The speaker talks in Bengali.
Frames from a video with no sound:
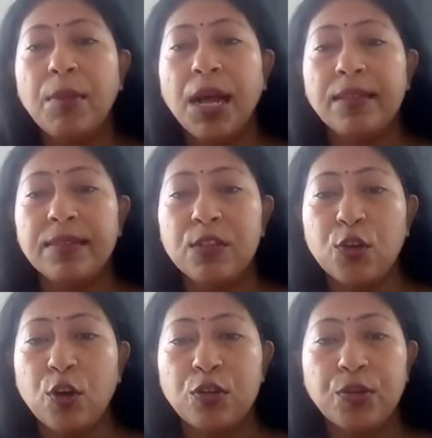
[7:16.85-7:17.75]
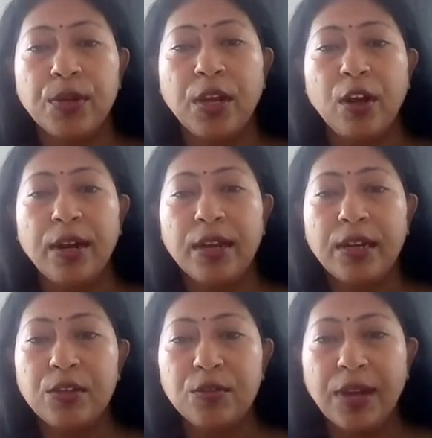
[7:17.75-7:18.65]
ভাতটা ঝরঝরে হয় না
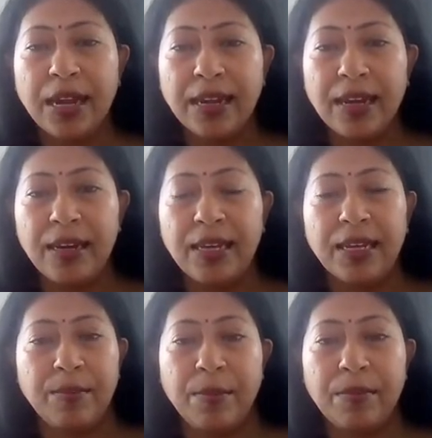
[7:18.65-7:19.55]
একটু গায়ে গায়ে লেগে